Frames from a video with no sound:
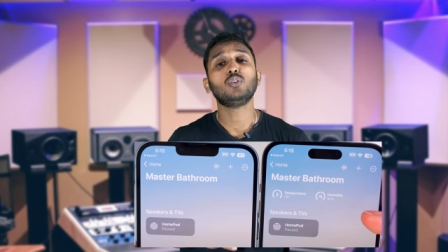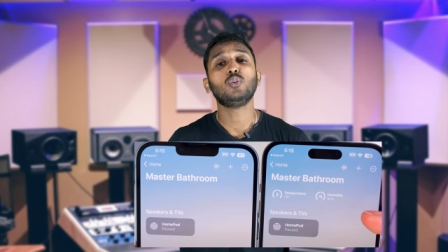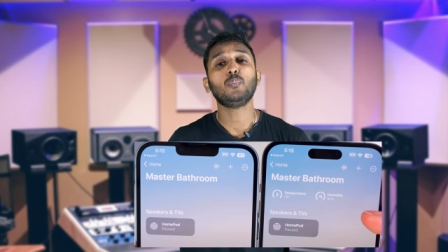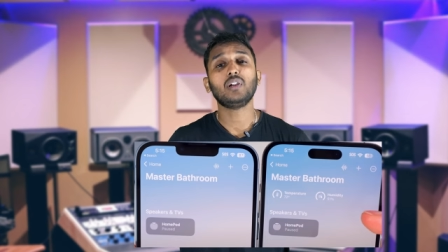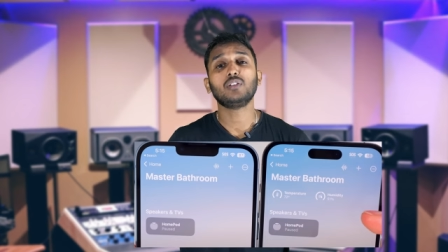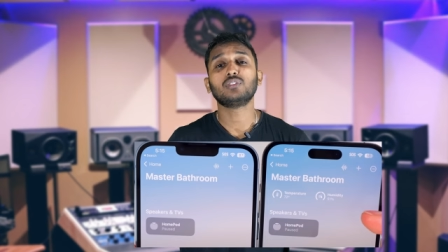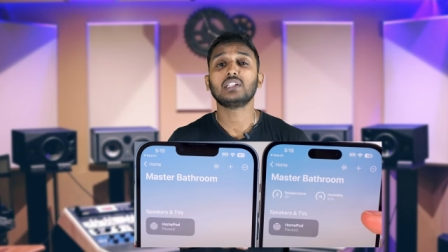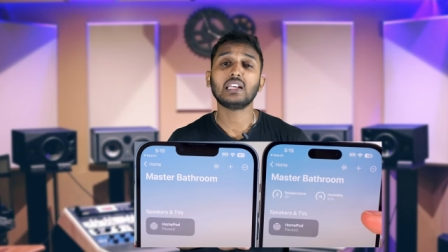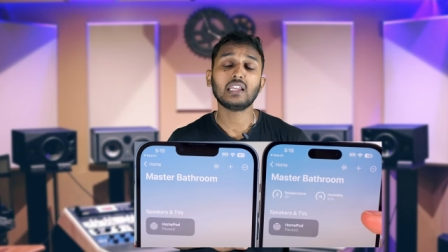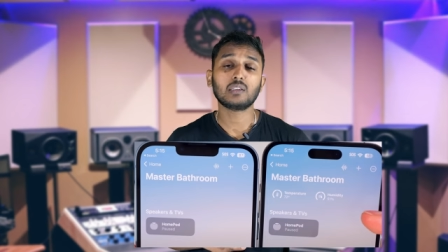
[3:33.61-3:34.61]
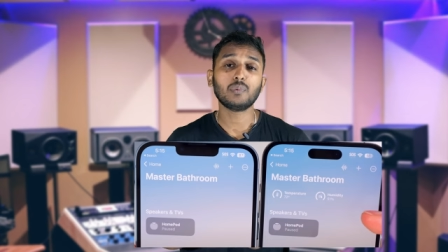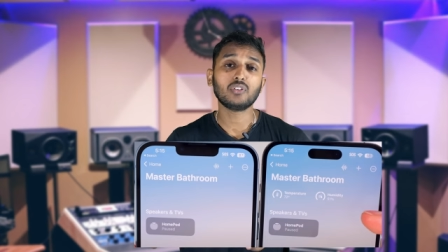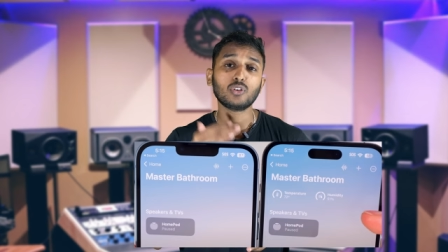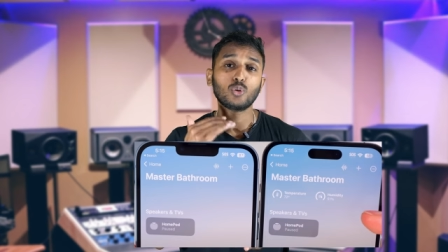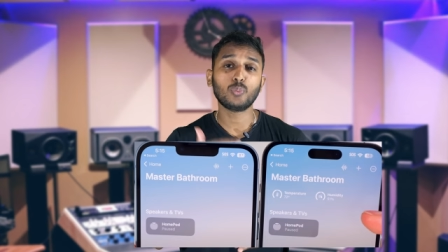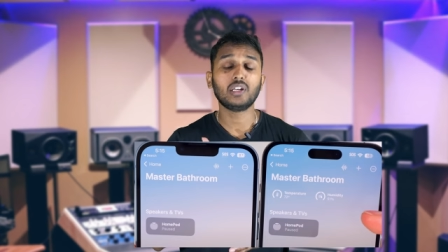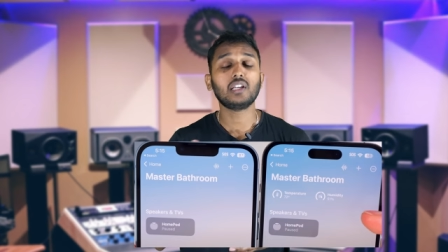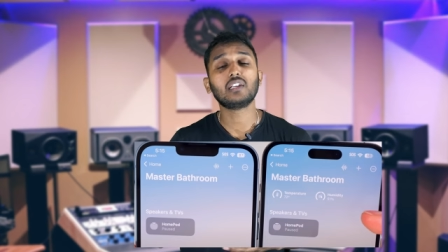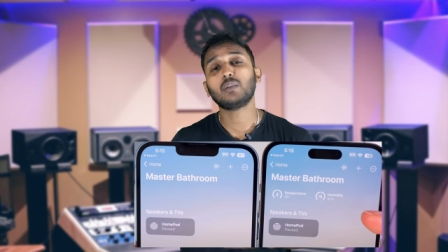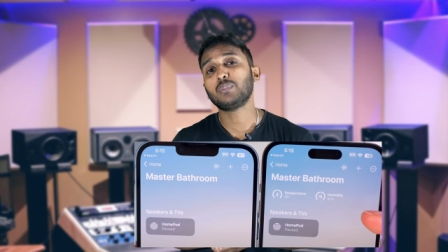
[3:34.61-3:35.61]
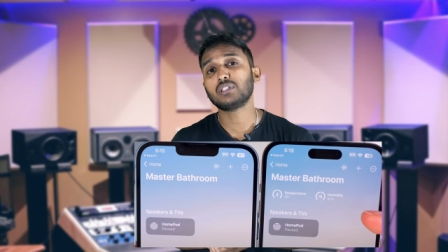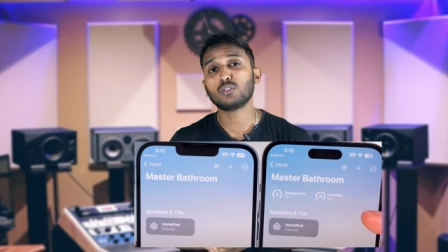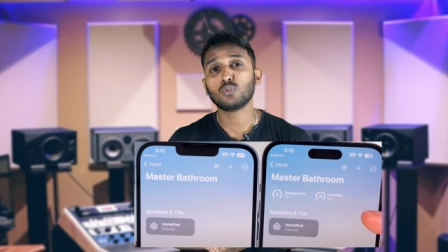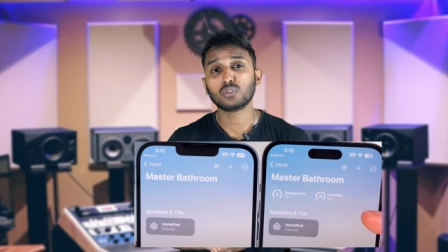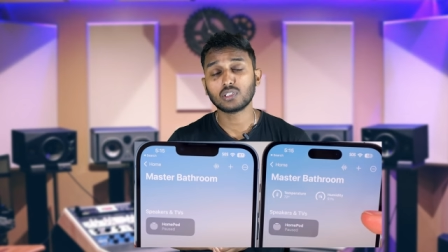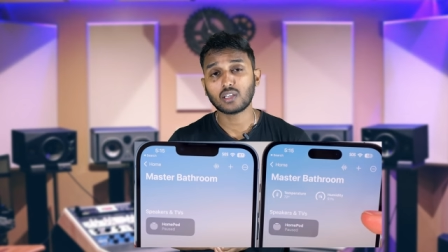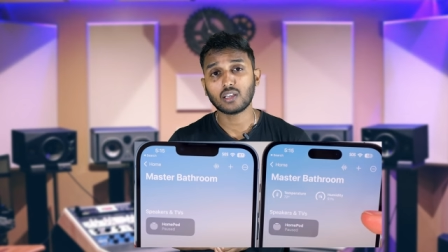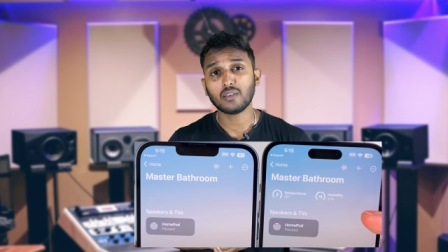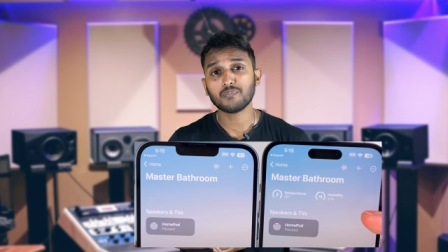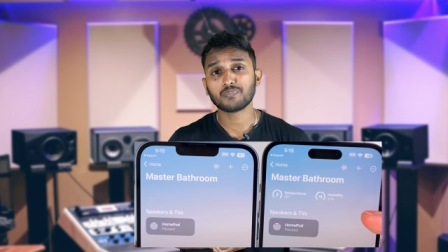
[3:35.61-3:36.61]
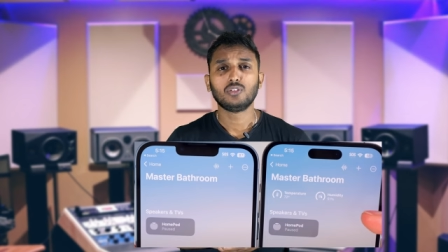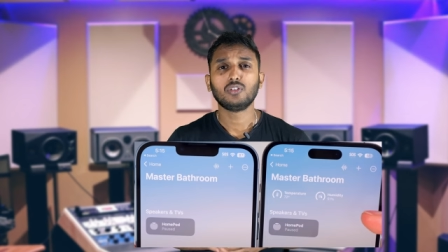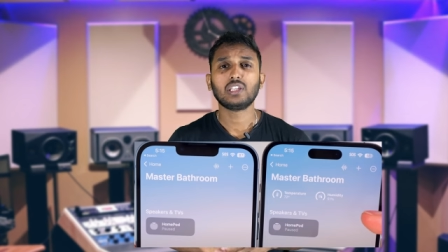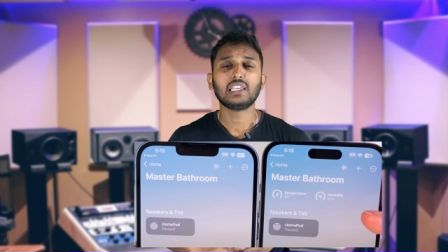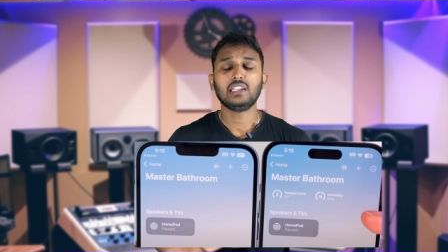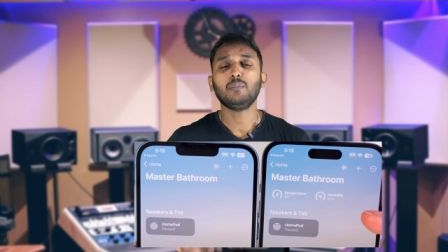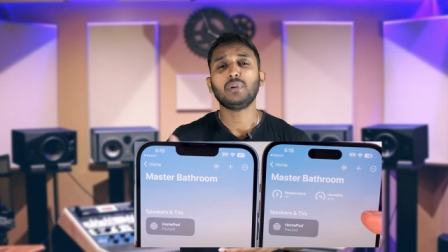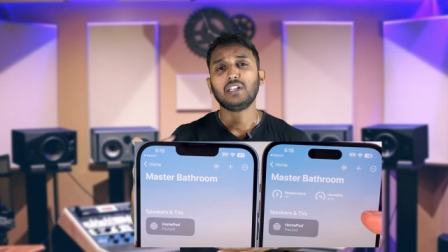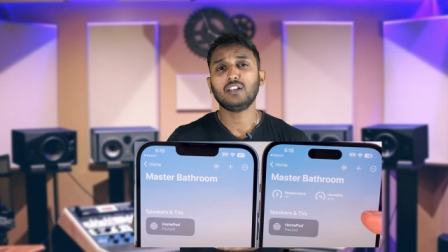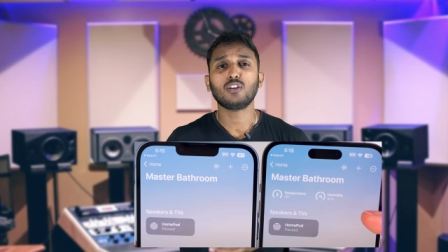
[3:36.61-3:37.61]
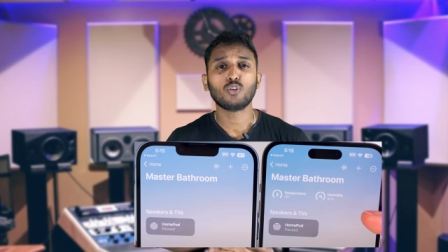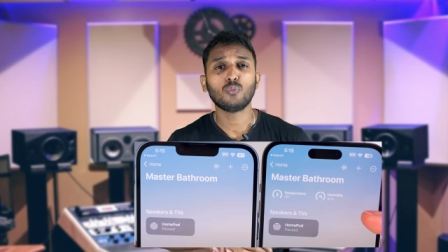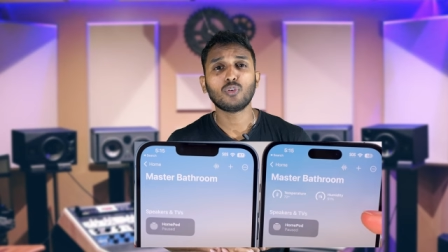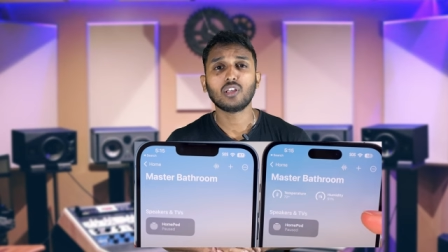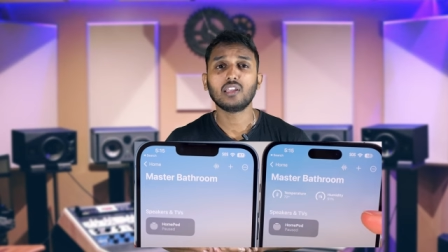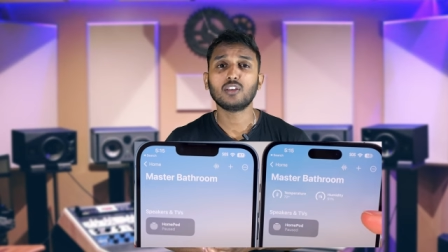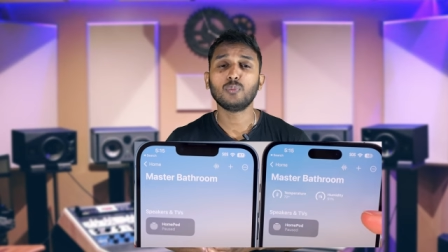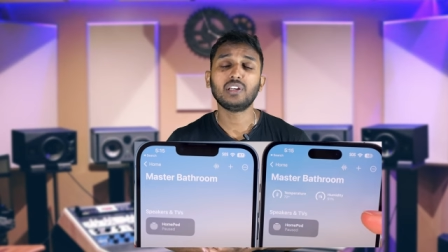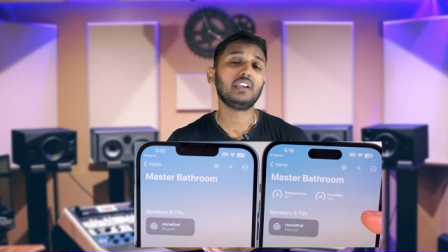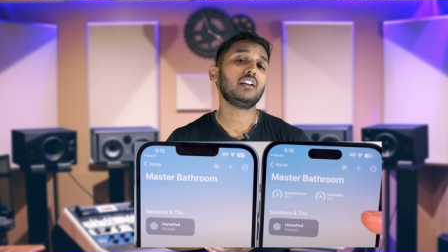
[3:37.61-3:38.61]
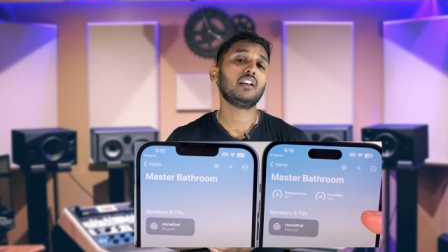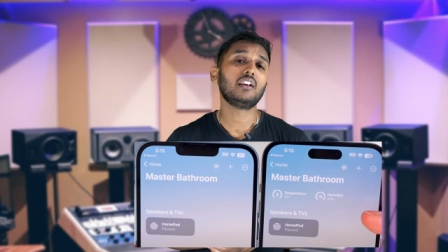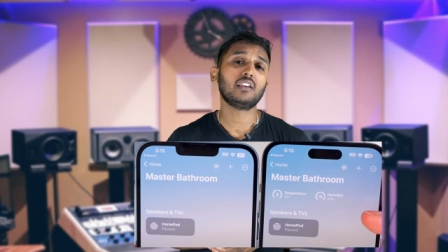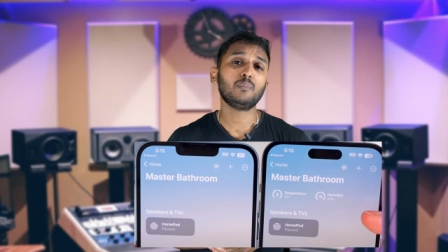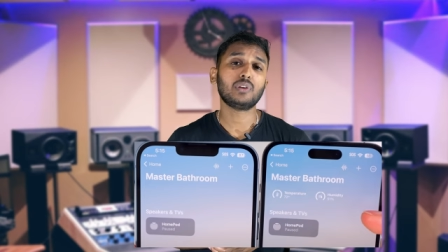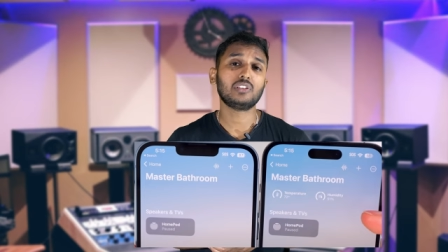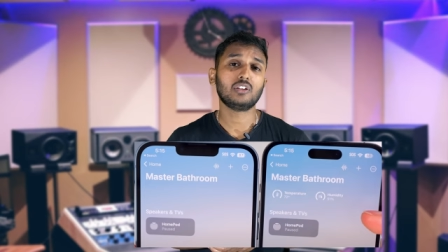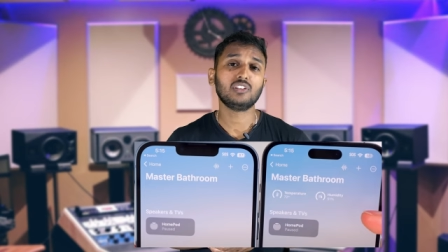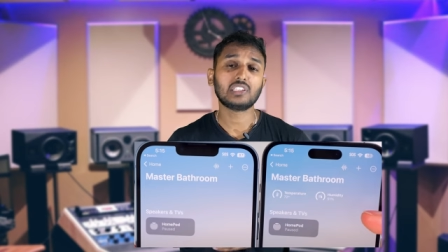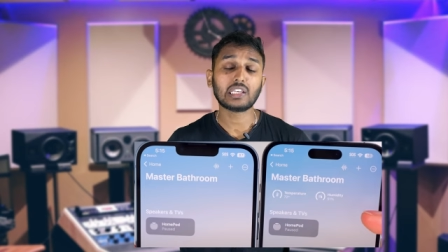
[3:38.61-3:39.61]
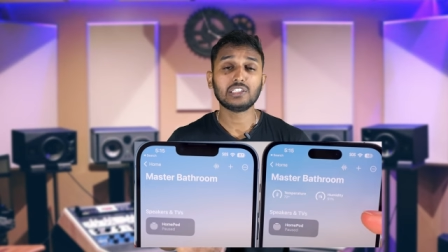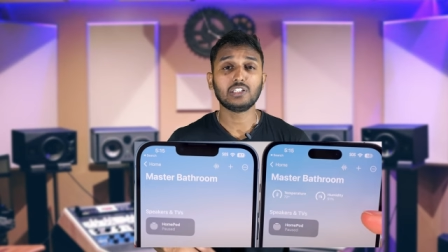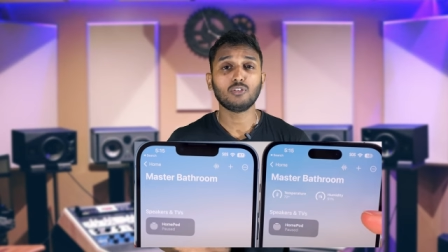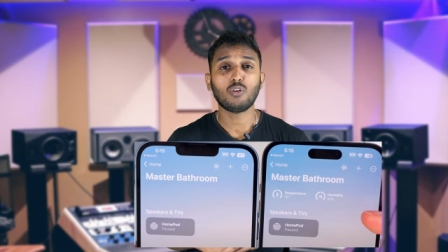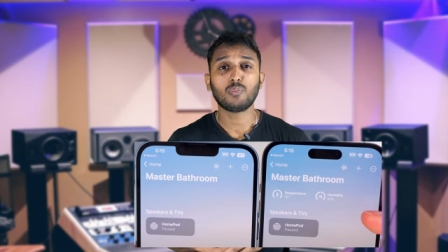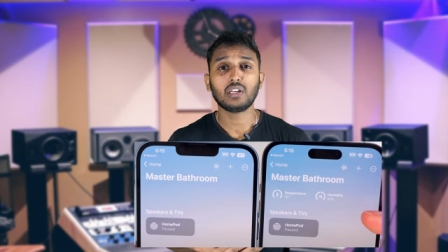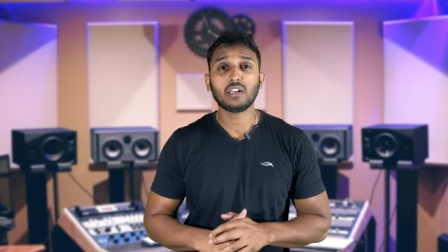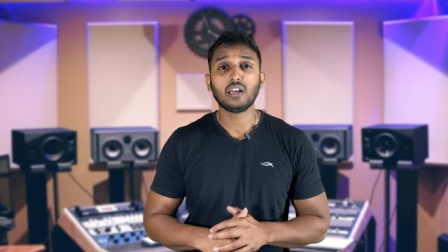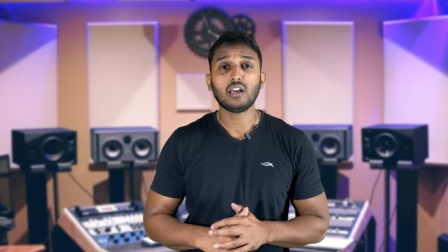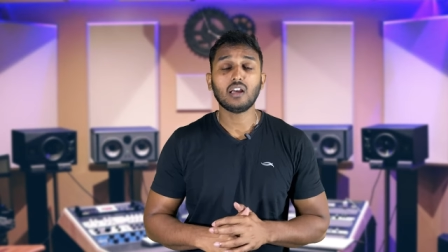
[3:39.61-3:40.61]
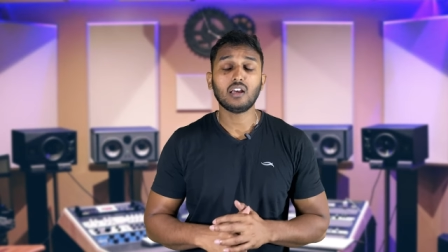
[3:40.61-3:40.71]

ஹோம் பேட் யூசர் எல்லாருக்குமே வந்து ஹியூமிடிட்டி அண்ட் டெம்பரேச்சர் கொடுத்துருக்காங்க ஸோ நீங்கள் எதனா பர்டிகுலர் ரூமோட ஹியூமிடிட்டி அண்ட் டெம்பரேச்சரை வந்து தெரிஞ்சுக்கணும் அப்படின்னா